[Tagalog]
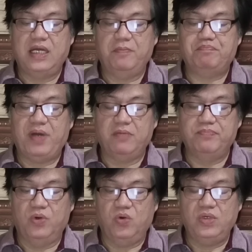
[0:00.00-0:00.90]
ng
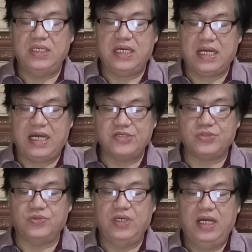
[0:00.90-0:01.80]
pagbuo ng
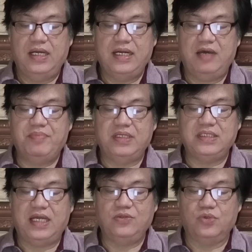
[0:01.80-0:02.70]
kaso laban
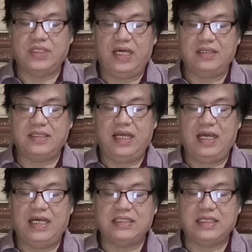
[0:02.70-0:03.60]
kay
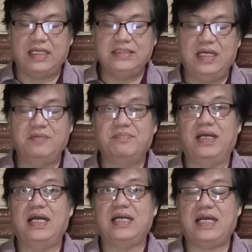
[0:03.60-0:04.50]
Duterte at kanyang
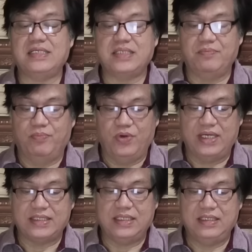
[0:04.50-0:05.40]
mga
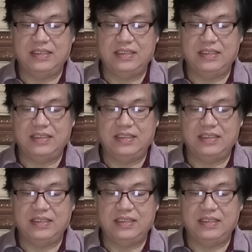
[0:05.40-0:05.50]
kasabwat.